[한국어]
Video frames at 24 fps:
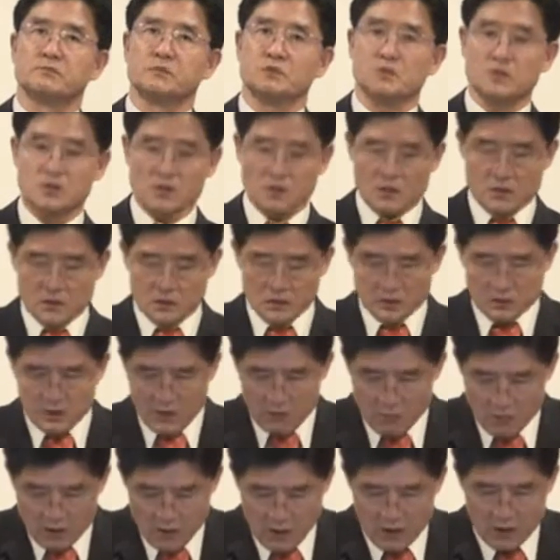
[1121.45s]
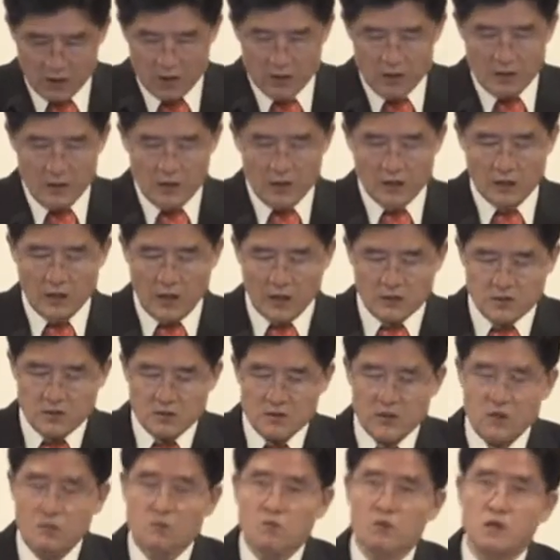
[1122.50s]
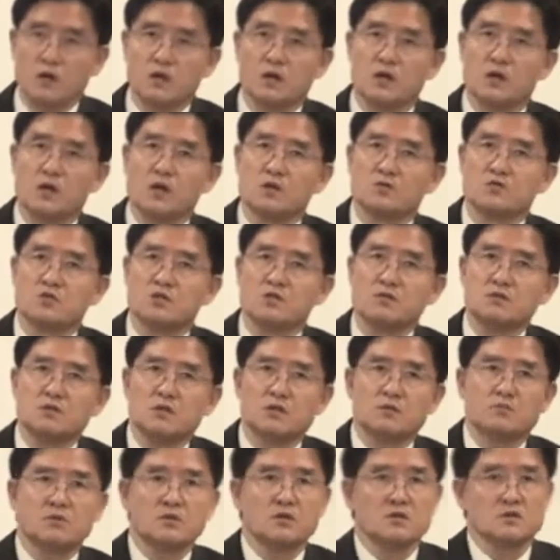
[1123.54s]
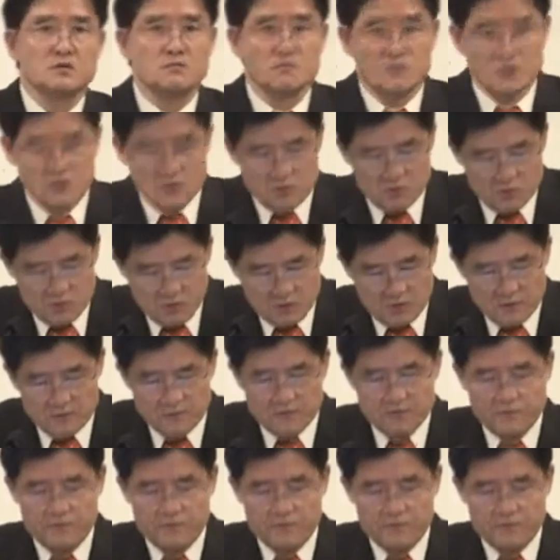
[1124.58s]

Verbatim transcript: 그러나 그것 때문에 가짜 때문에 진짜를 버리지 마십시오.